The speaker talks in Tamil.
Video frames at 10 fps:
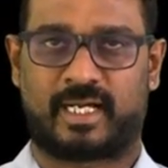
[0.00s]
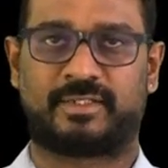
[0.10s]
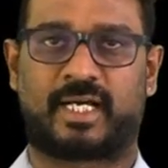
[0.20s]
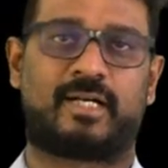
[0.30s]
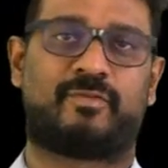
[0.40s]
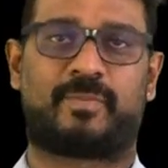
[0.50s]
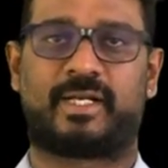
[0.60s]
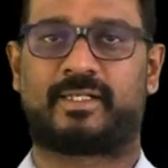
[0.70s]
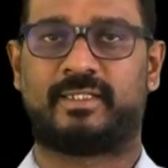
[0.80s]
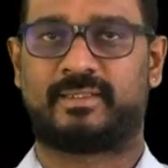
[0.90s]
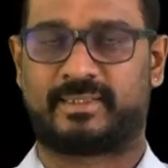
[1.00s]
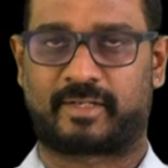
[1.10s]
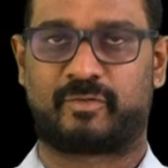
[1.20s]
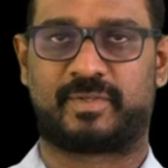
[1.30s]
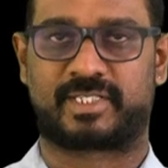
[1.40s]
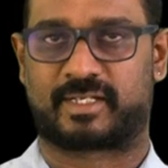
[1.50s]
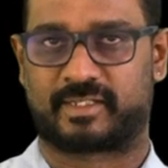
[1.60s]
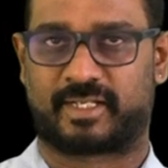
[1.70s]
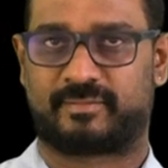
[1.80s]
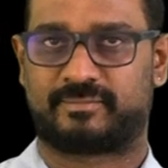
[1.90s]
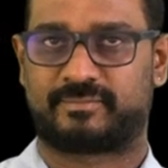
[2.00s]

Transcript: அந்த அகழ்வு பணிகள் நிறைவு பெற்றிருந்தன